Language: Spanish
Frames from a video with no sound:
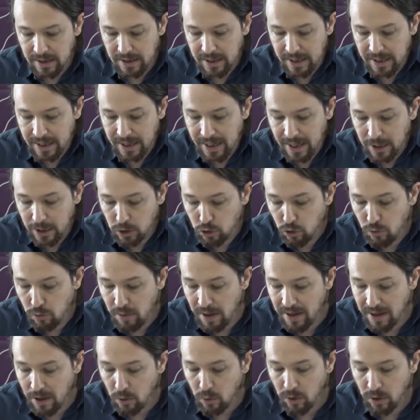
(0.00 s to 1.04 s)
de que la
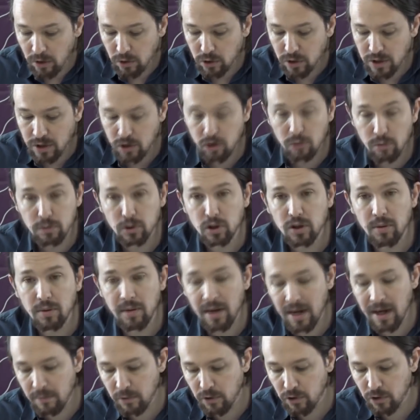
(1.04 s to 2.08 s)
suma de acuerdos que hizo
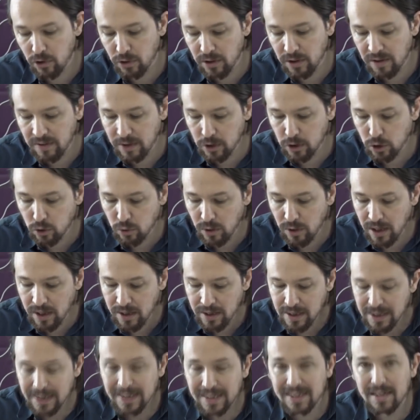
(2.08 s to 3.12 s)
posible la moción de censura
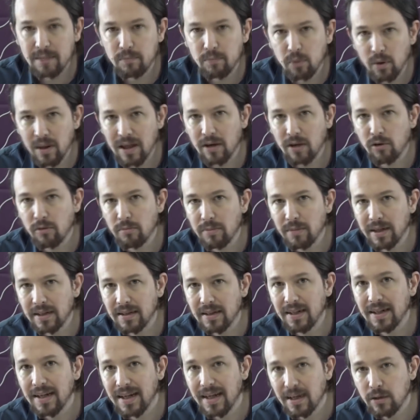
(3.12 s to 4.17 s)
se pueda
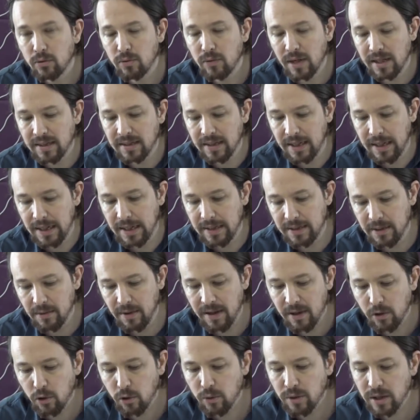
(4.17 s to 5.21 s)
convertir en una
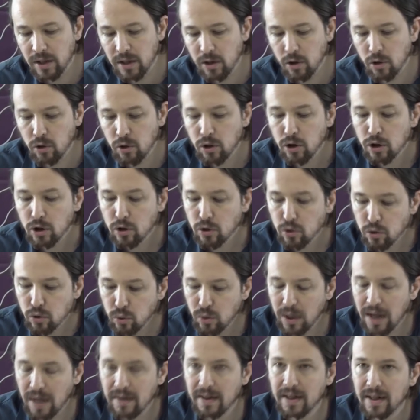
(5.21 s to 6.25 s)
alternativa de Gobierno
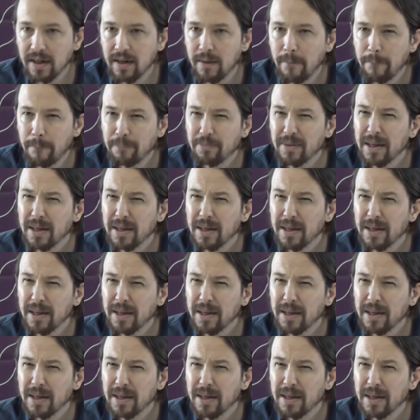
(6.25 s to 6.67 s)
duradera.